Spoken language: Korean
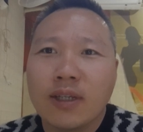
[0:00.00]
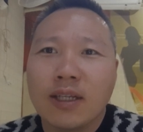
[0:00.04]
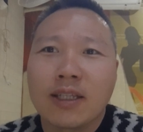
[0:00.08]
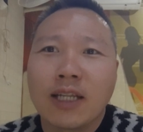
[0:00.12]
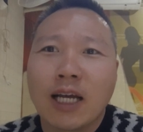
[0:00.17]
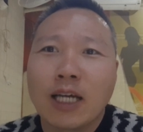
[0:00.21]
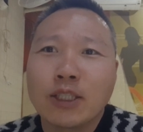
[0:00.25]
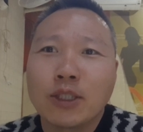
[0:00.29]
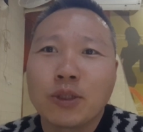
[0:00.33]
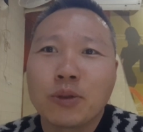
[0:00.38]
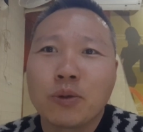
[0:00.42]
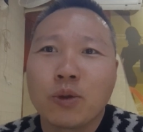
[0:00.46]

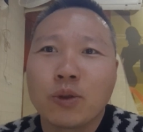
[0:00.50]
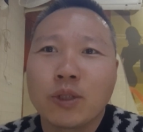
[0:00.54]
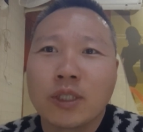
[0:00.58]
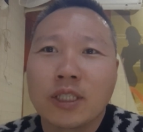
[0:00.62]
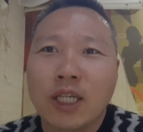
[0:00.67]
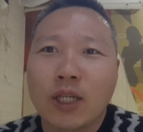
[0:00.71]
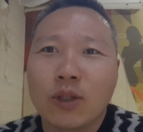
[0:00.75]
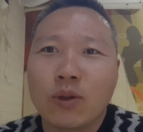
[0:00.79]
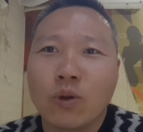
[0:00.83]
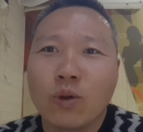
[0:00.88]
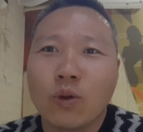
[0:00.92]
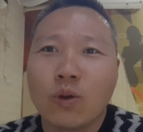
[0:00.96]
낯선
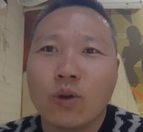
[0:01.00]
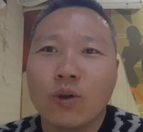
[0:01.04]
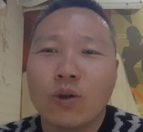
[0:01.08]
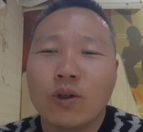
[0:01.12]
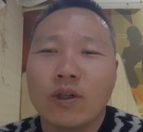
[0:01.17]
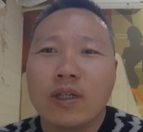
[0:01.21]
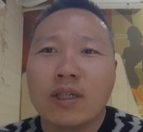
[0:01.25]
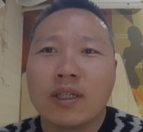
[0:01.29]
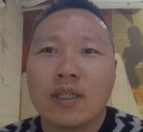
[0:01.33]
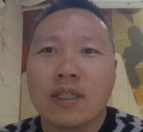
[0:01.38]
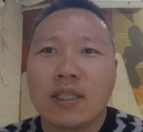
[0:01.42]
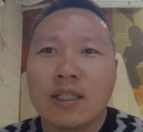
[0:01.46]
곳이라도
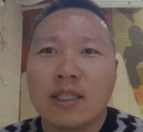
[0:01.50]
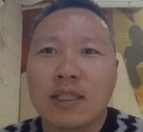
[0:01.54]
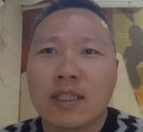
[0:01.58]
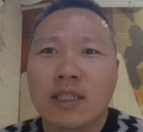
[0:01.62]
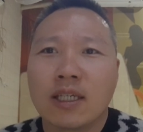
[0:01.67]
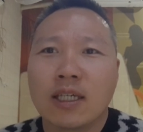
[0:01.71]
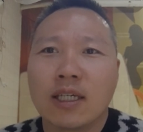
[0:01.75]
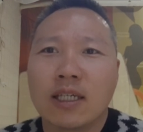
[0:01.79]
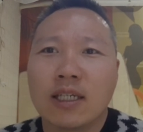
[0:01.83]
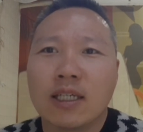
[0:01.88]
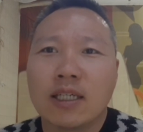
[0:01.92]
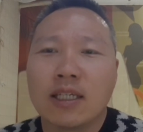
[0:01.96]

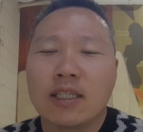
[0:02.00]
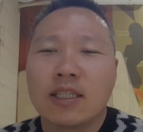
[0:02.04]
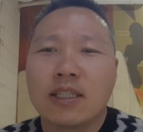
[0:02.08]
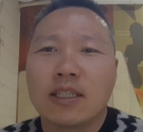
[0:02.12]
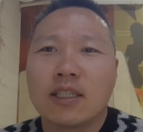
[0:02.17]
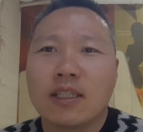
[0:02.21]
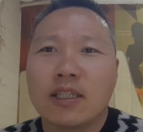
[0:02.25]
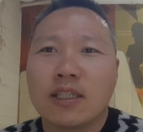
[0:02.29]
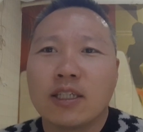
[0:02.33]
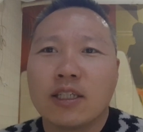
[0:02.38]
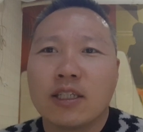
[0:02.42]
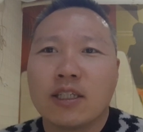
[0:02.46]
이렇게
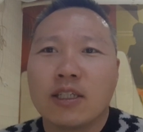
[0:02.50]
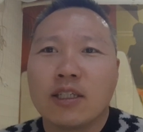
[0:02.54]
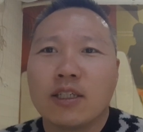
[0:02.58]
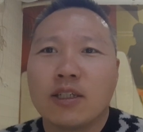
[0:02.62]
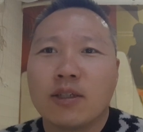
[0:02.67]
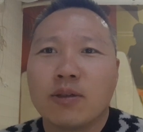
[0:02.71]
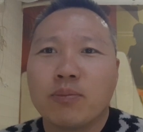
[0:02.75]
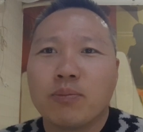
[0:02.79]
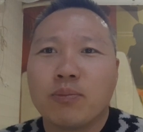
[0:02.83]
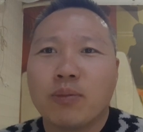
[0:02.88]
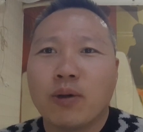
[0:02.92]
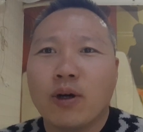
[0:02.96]

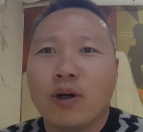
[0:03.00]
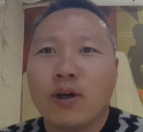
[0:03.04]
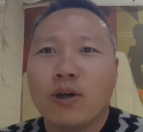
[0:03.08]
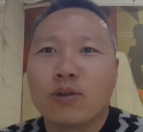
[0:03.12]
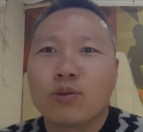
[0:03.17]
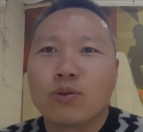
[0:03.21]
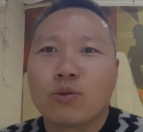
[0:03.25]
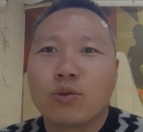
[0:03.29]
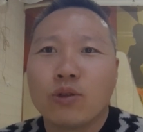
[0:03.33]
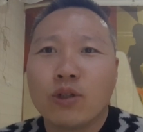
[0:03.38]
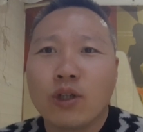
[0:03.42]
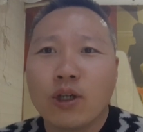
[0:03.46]

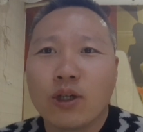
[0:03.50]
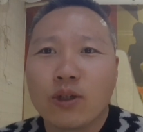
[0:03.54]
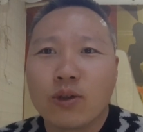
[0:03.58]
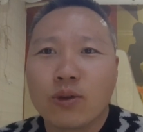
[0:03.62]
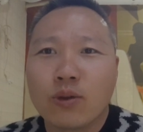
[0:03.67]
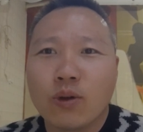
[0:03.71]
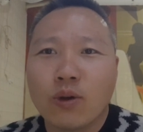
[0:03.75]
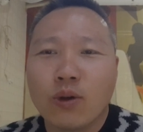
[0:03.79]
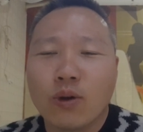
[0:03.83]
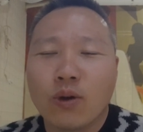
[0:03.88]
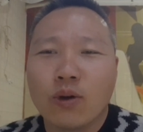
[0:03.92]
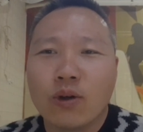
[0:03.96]
엉 뚫려
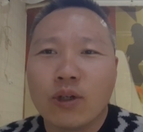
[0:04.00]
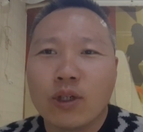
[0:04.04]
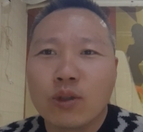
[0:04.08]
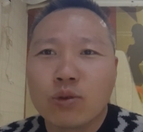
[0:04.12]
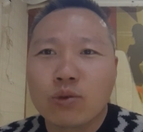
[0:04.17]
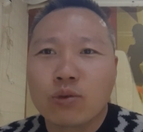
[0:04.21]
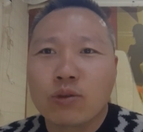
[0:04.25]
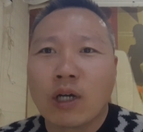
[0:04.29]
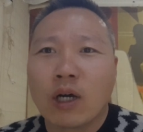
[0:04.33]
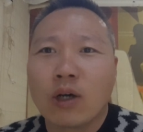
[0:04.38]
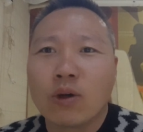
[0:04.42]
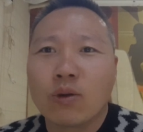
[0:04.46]
있고
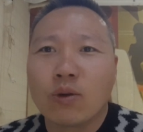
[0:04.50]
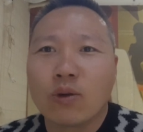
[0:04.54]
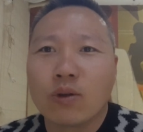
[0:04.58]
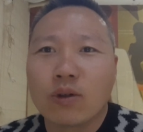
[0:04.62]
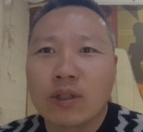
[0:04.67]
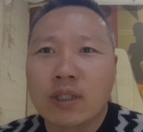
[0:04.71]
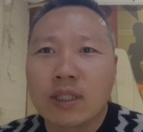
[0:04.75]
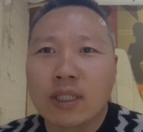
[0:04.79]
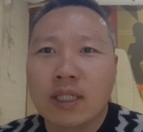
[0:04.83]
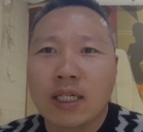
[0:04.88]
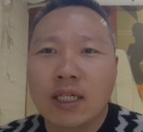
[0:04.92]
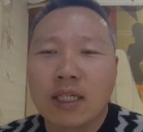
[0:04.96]
익숙한 곳
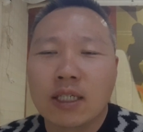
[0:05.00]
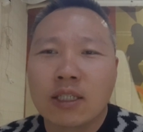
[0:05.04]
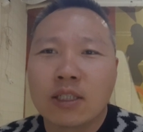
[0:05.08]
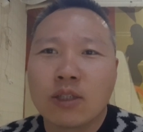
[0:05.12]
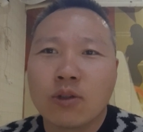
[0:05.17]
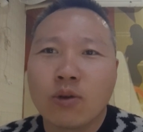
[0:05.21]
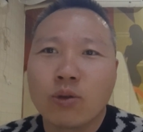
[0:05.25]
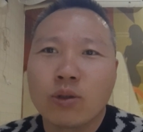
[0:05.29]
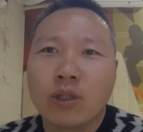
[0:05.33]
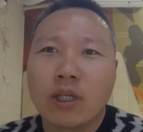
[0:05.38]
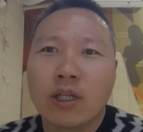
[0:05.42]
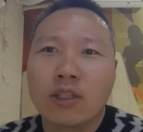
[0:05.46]
그러니까
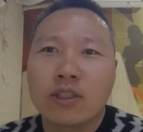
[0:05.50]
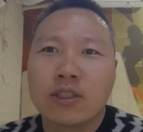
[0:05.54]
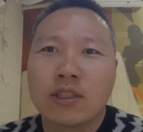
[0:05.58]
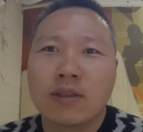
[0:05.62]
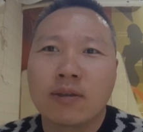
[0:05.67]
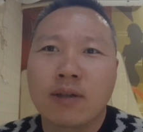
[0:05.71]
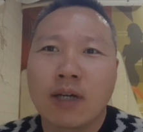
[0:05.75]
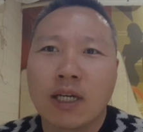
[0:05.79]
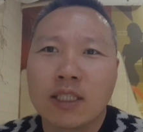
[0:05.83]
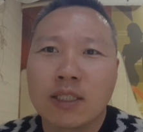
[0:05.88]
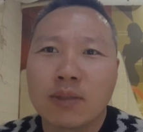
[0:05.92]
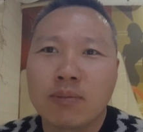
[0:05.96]
그곳에는
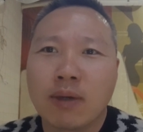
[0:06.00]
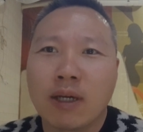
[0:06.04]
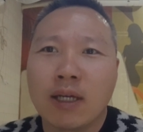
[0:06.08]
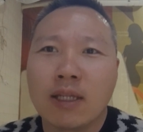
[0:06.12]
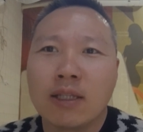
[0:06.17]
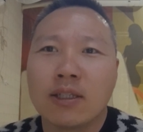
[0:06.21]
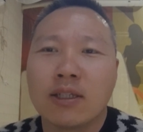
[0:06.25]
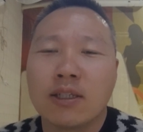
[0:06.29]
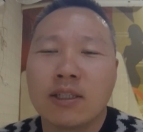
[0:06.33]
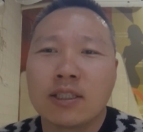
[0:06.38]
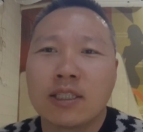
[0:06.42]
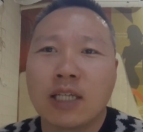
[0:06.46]
처음
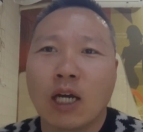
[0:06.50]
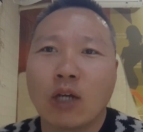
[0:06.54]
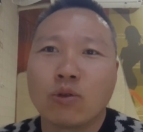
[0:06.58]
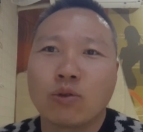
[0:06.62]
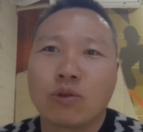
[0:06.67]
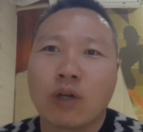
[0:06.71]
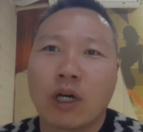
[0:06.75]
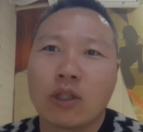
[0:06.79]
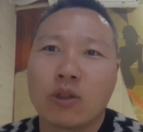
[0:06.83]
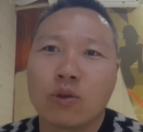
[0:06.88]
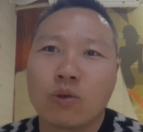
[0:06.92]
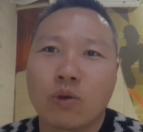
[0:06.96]
가지만 늘 자주
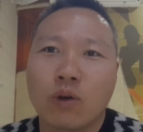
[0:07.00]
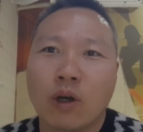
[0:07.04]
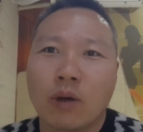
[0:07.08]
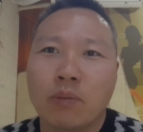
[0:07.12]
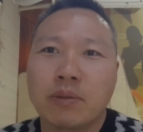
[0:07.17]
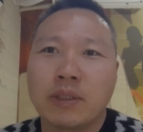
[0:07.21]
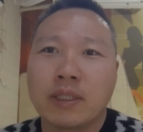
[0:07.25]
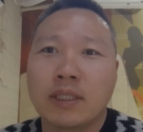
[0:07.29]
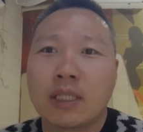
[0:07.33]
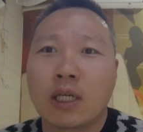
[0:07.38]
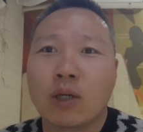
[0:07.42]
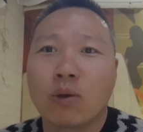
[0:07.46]
가던 곳과
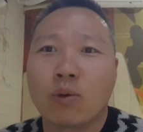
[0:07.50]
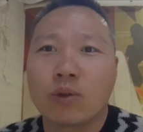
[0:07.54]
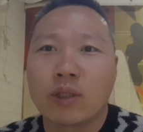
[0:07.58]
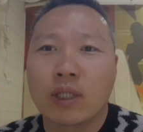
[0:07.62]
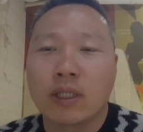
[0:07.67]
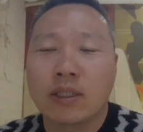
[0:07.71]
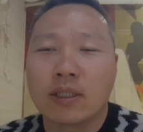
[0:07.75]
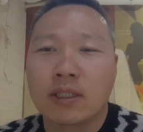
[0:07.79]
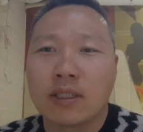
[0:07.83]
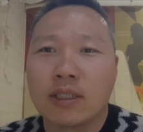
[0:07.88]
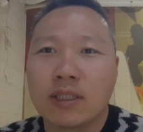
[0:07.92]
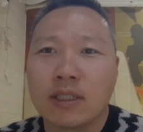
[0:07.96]
비슷한
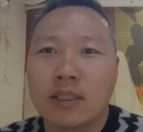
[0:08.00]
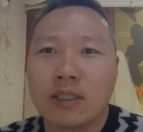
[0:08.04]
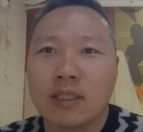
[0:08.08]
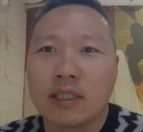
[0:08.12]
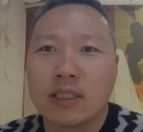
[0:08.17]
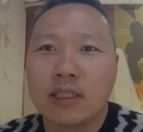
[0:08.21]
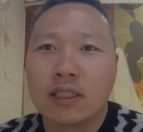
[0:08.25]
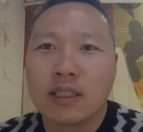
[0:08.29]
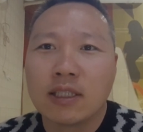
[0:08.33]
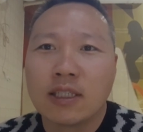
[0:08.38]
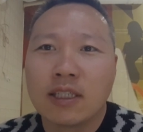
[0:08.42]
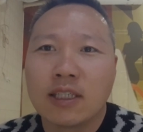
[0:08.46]

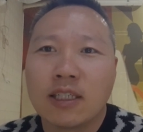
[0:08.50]
곳에서는